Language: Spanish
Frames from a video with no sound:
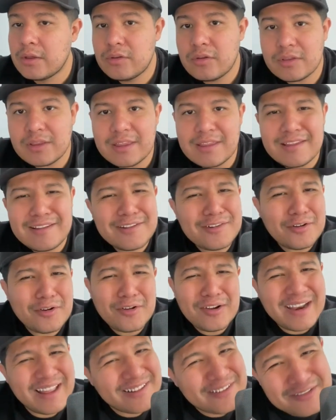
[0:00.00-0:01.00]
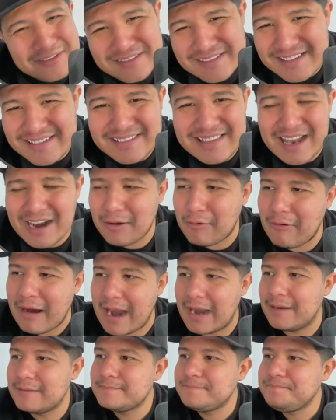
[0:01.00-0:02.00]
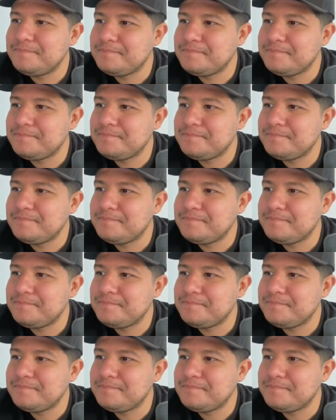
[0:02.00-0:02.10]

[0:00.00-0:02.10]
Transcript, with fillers: Yo te digo las cosas tal cual.